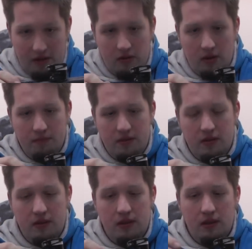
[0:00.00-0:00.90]

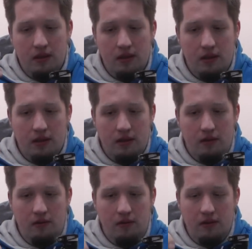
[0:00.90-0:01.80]
kommt
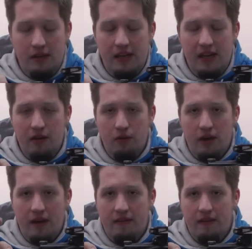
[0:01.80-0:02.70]
die Ego
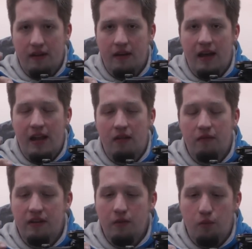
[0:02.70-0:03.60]

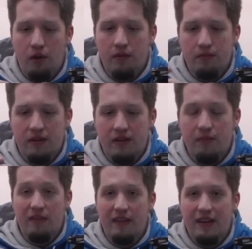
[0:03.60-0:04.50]
LV1 mit
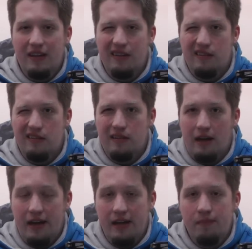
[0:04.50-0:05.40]
SICKIT
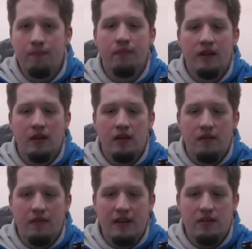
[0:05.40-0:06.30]
3
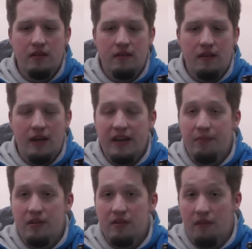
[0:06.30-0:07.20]
welches
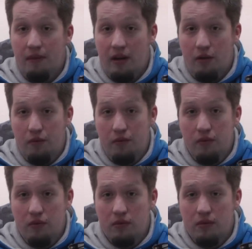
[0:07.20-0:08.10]
angeblich in zwei
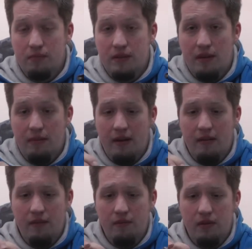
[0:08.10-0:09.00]
Ausführungen mit dabei
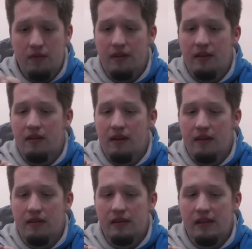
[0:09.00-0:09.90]
sein wird. Ihr werdet
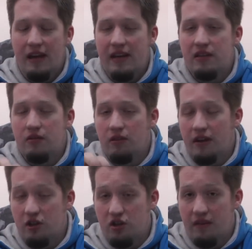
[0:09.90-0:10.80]
eine leichte und
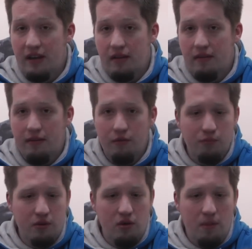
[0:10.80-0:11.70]
eine schwere Version
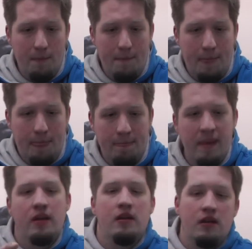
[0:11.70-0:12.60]
bekommen.
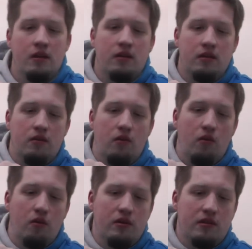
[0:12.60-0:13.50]

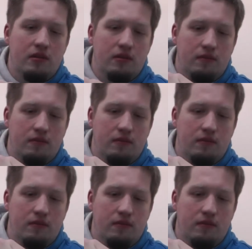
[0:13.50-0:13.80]
Und